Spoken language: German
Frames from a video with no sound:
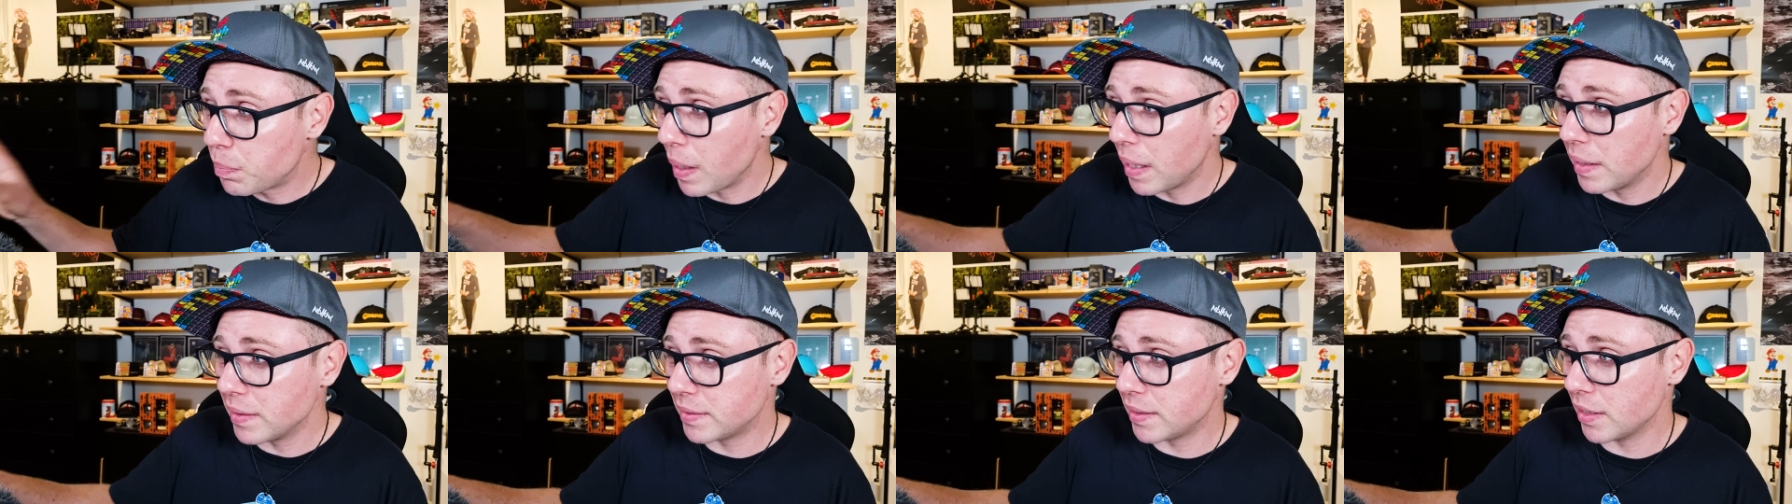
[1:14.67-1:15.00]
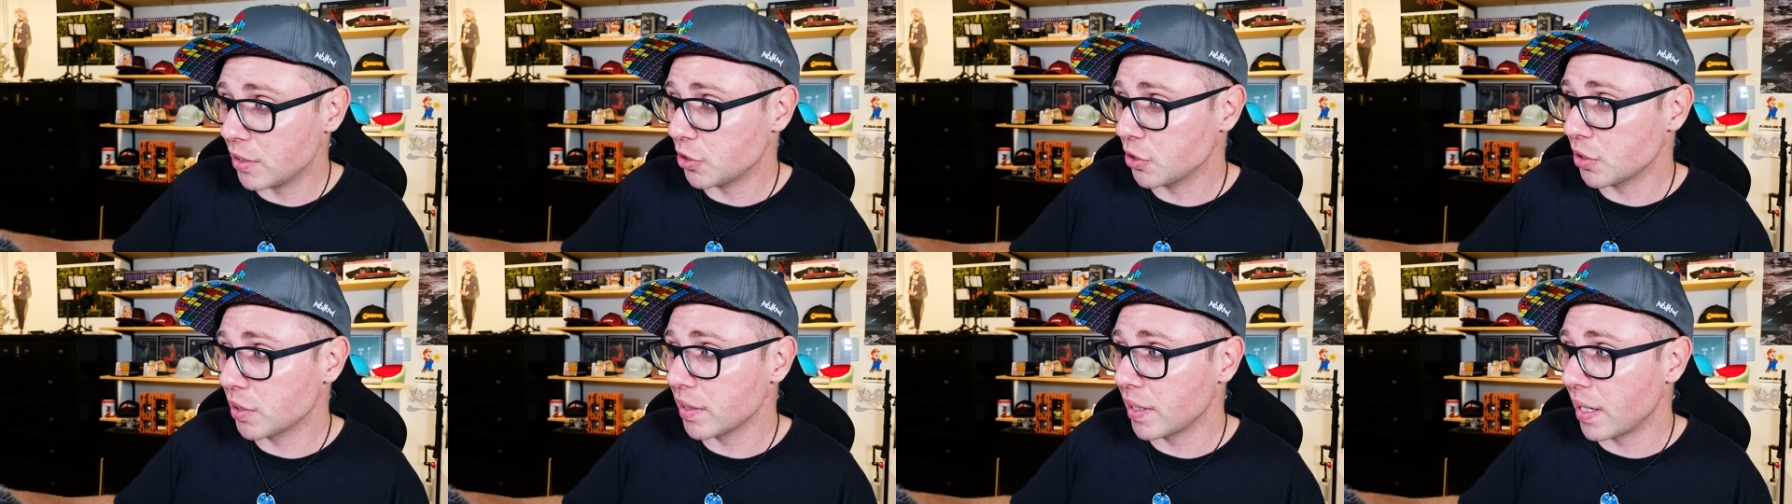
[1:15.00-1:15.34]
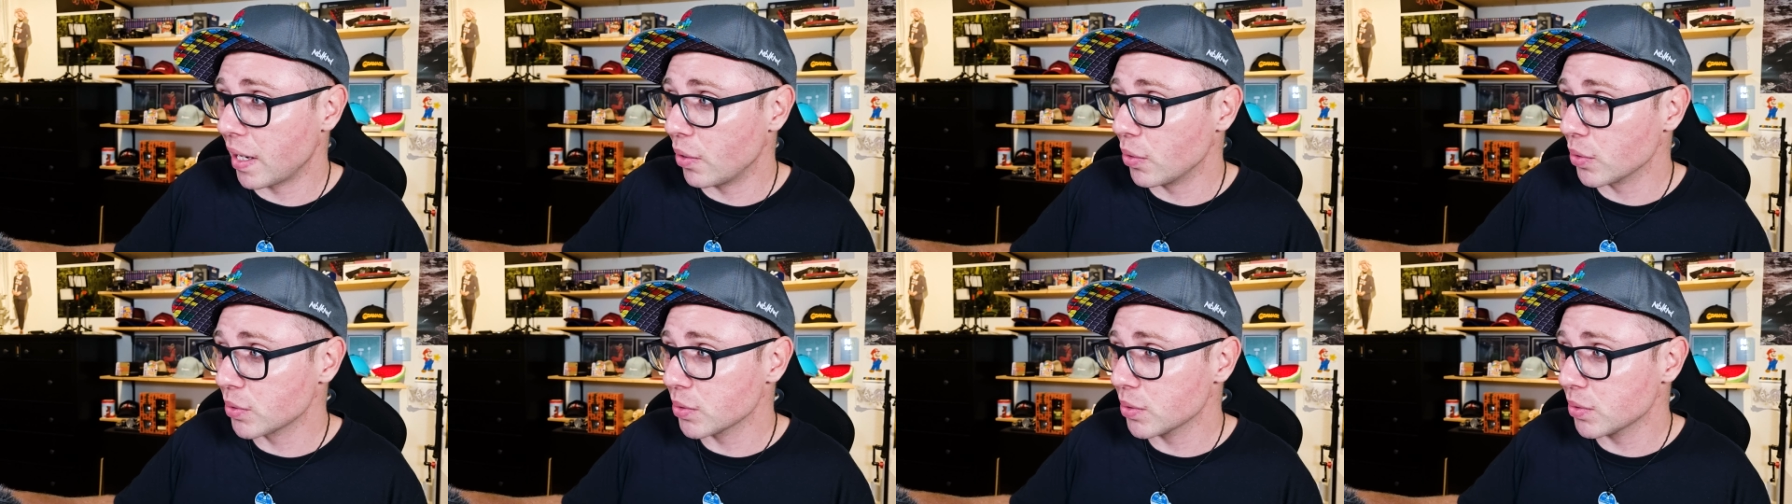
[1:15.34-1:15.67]
PlayStation
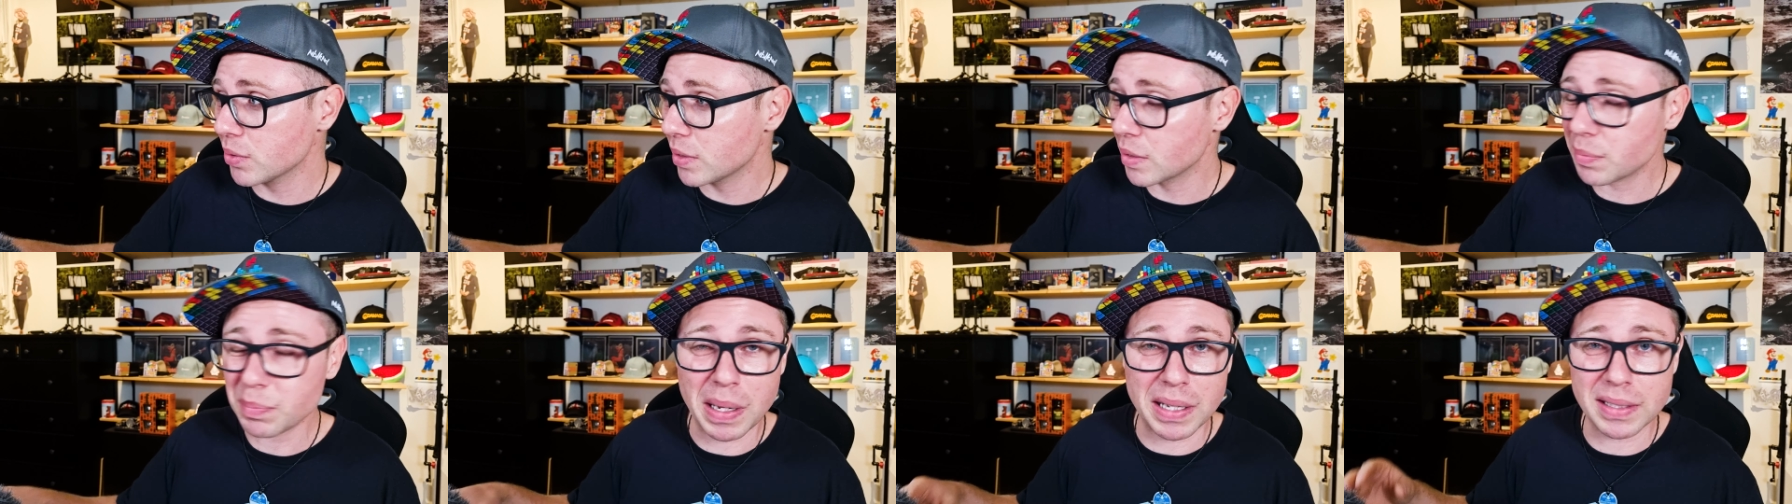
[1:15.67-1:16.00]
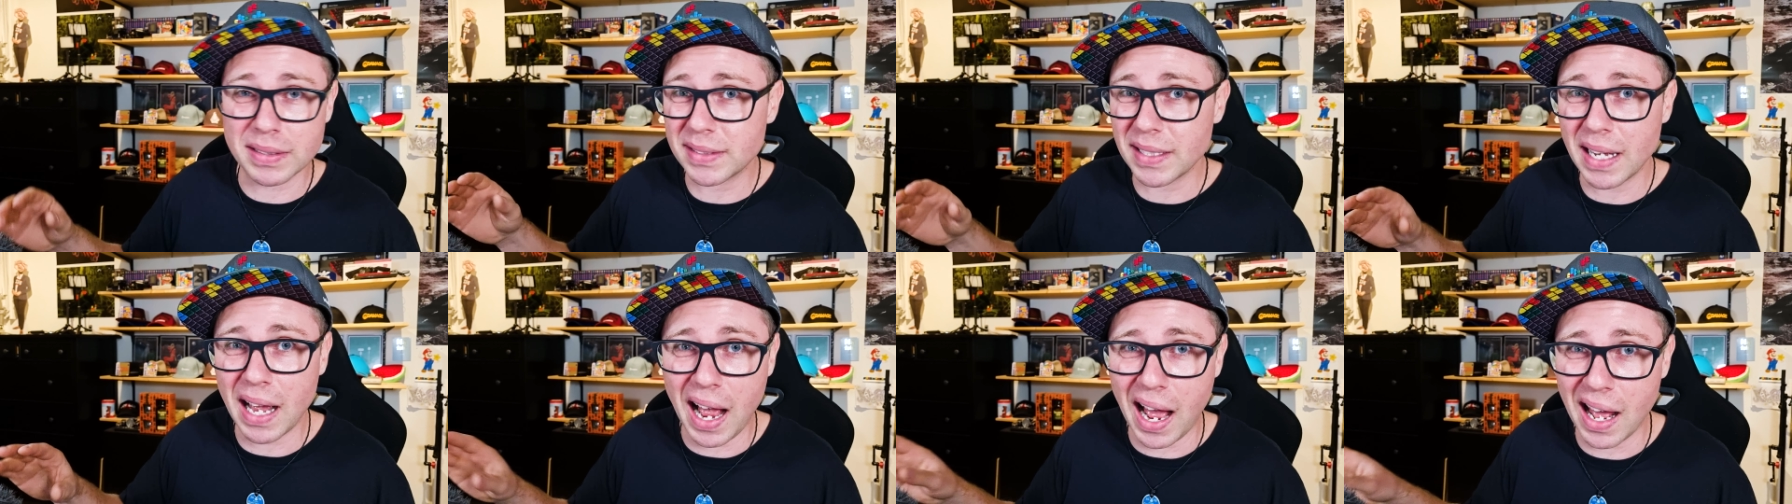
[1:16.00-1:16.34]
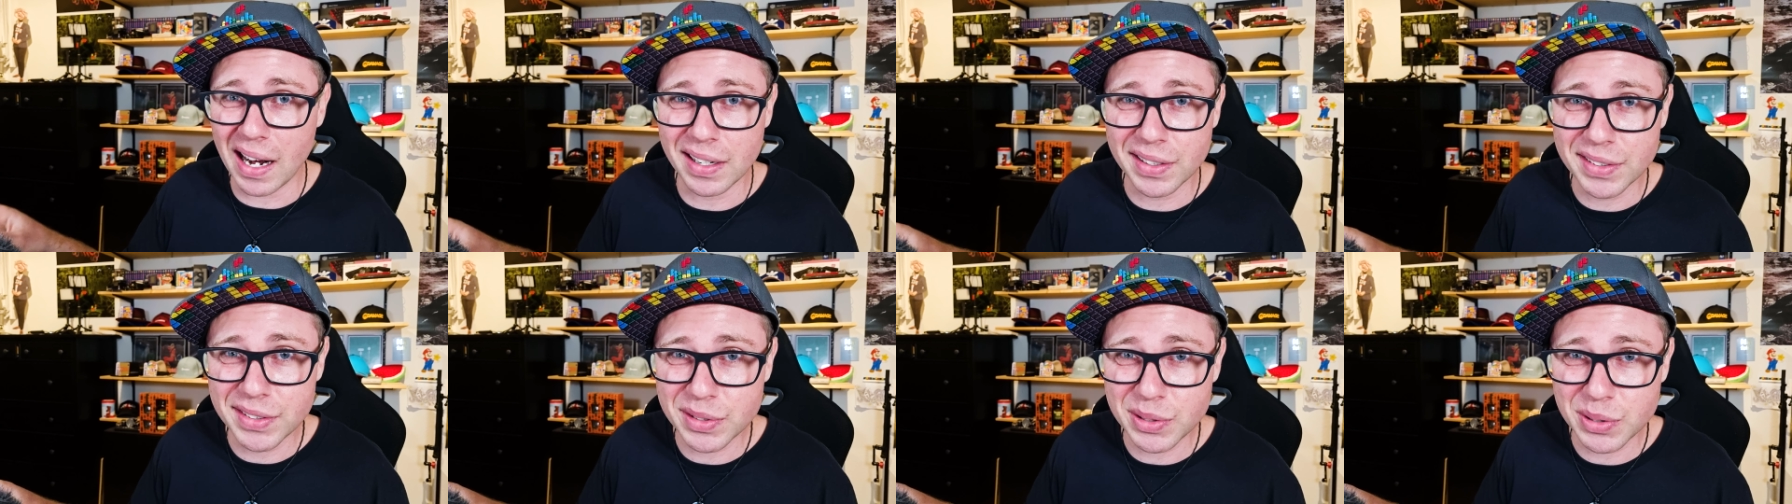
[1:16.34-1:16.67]
genauso, das machen sie
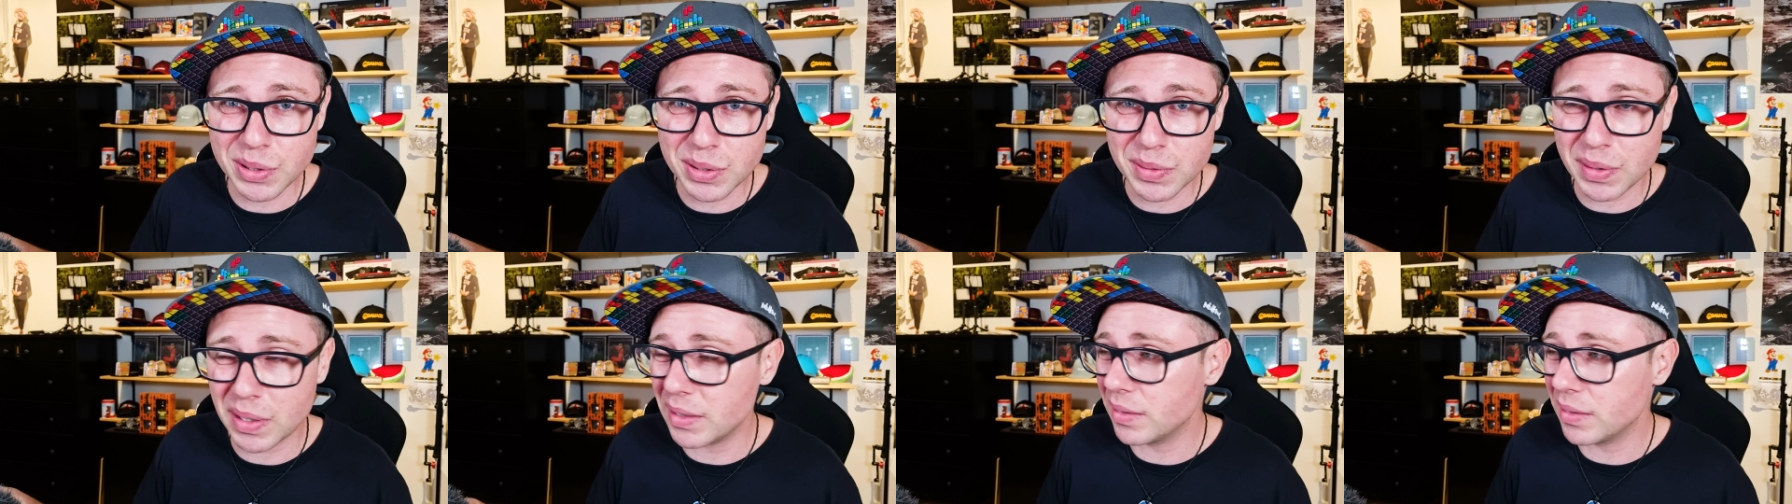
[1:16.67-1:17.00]
alle so,